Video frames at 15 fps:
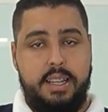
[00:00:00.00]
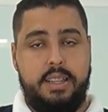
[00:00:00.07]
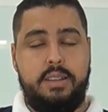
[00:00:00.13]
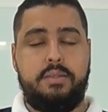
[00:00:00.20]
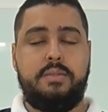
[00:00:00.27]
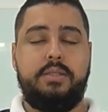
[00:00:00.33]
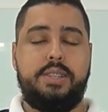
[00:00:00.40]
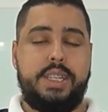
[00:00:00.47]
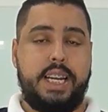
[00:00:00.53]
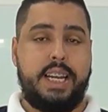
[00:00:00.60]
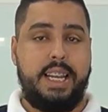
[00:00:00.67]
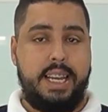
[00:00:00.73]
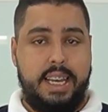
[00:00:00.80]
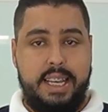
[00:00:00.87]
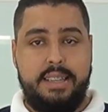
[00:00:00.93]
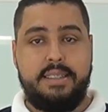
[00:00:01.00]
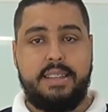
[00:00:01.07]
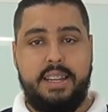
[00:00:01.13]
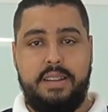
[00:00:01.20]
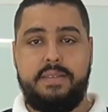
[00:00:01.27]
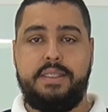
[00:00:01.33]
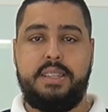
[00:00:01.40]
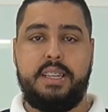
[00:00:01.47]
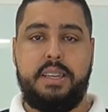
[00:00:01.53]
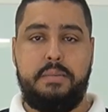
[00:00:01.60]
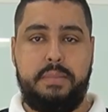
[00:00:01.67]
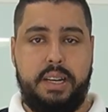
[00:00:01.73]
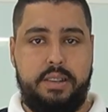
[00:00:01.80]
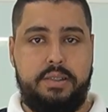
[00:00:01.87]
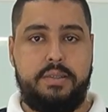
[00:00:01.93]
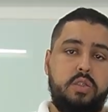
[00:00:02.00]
Então já clique em inscreva-se aqui embaixo.